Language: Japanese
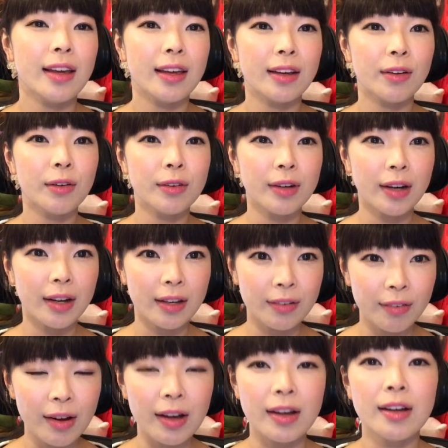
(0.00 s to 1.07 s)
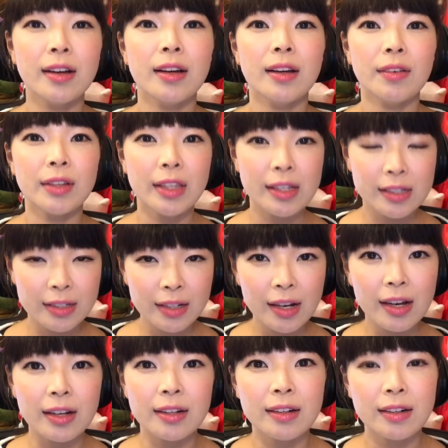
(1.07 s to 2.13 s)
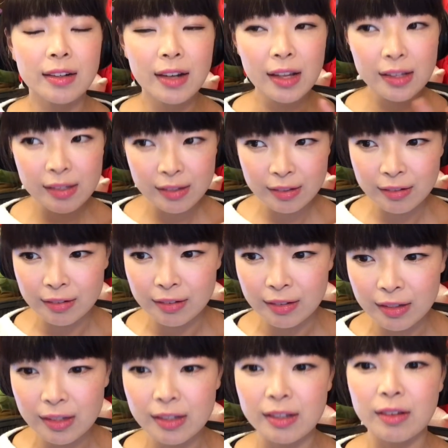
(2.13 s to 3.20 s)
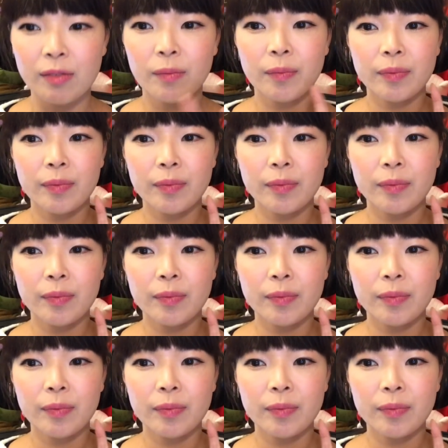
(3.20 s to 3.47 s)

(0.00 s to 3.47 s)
え今回は私がレッスンに